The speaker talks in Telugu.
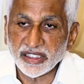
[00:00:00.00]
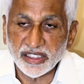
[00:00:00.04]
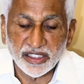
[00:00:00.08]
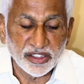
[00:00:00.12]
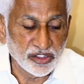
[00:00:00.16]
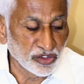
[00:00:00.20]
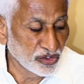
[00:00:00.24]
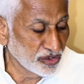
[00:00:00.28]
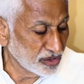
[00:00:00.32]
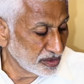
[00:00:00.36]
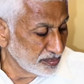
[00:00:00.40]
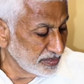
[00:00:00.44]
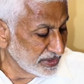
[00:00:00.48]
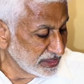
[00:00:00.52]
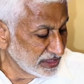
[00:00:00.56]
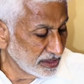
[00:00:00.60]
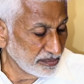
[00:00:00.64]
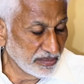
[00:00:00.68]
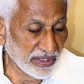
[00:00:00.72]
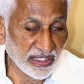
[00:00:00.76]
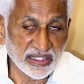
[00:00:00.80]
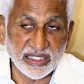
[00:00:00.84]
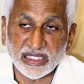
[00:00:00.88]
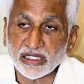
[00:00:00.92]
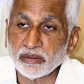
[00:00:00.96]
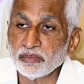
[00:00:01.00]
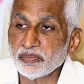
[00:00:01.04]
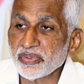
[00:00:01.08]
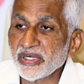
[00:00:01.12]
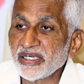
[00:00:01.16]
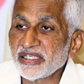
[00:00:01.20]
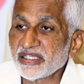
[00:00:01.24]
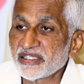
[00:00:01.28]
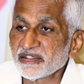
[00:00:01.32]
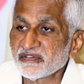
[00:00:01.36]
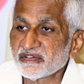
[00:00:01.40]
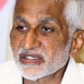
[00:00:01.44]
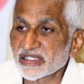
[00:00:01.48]
ఏడుగురు మీద మేము
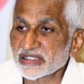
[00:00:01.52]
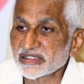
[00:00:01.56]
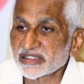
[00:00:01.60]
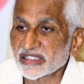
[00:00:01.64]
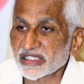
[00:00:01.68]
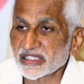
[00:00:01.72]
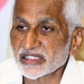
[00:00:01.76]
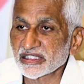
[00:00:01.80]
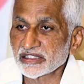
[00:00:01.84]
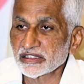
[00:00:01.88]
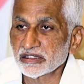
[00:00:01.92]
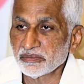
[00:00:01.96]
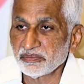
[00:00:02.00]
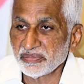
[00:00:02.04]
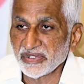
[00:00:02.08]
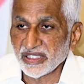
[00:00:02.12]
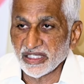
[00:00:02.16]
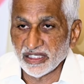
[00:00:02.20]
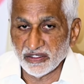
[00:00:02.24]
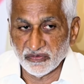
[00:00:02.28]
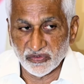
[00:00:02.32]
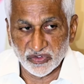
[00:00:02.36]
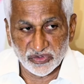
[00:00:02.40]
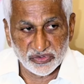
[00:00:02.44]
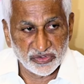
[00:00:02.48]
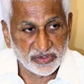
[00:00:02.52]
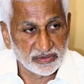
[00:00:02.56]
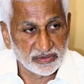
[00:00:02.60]
కంప్లైంట్ ఇవ్వడం జరిగింది పిఆర్